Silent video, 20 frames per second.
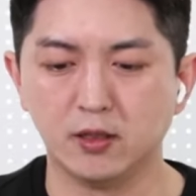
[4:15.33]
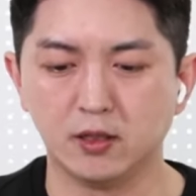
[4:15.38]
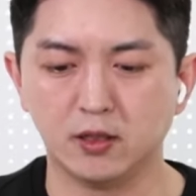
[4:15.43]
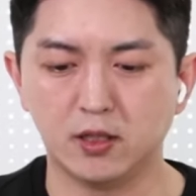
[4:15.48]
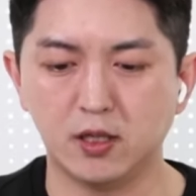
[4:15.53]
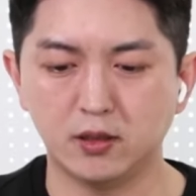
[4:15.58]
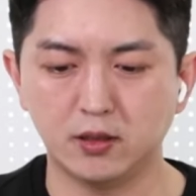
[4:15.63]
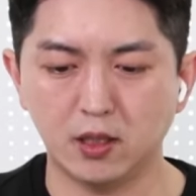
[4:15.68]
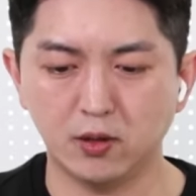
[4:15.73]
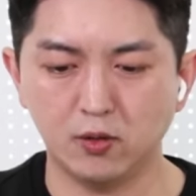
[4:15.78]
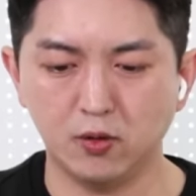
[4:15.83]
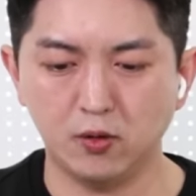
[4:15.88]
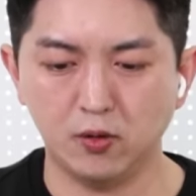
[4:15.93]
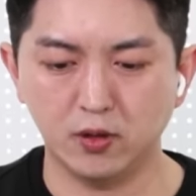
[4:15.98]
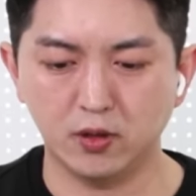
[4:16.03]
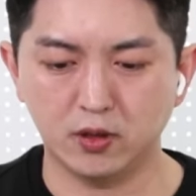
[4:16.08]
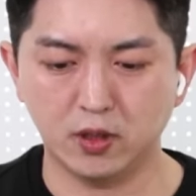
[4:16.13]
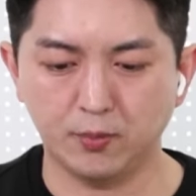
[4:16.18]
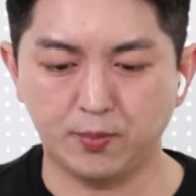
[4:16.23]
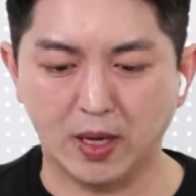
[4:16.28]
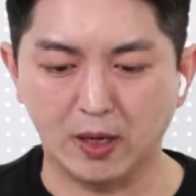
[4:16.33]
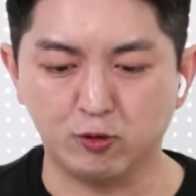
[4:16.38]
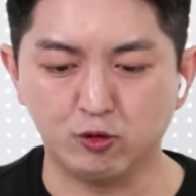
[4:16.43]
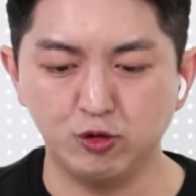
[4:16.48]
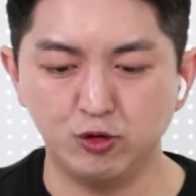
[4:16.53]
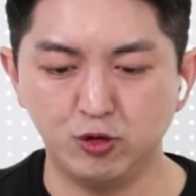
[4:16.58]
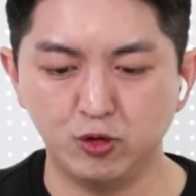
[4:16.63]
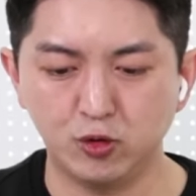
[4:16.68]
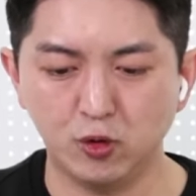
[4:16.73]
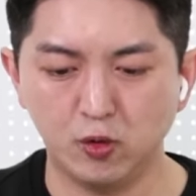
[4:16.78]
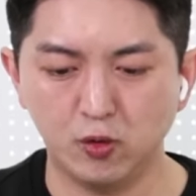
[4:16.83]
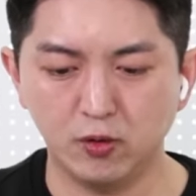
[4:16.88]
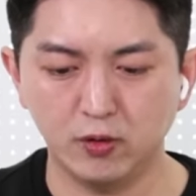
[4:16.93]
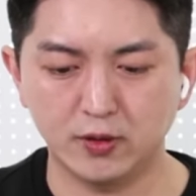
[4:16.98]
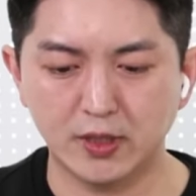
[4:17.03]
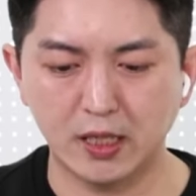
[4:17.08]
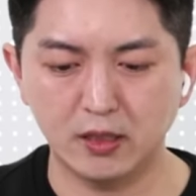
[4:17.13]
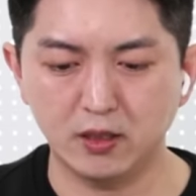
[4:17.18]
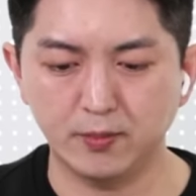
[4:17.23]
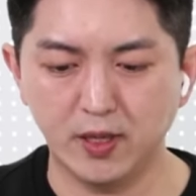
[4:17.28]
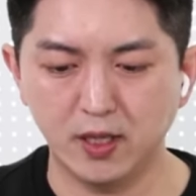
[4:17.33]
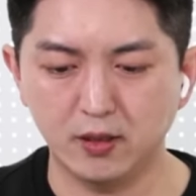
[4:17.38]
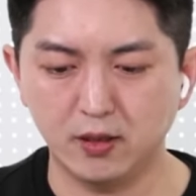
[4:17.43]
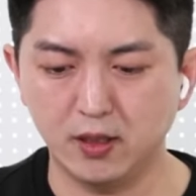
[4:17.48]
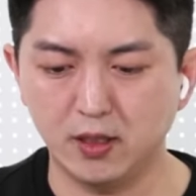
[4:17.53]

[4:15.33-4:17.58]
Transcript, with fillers: 실제로 이제 백훈종 샌드뱅크